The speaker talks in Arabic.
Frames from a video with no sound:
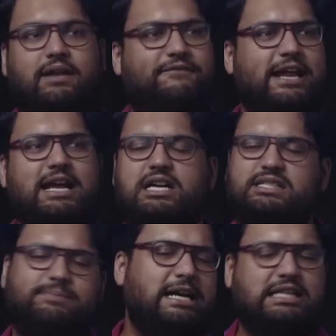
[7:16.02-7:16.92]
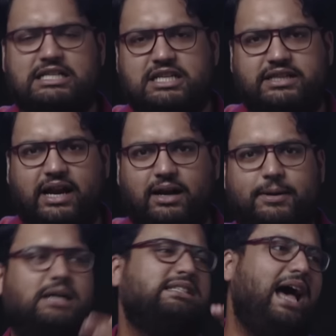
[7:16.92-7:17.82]
كذا الفريق احس ما يحتاج يتدرب
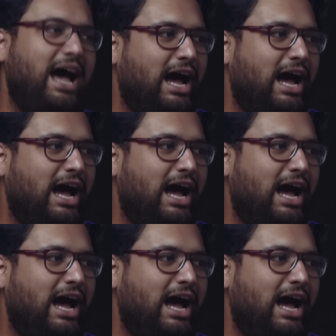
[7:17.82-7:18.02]
خلاص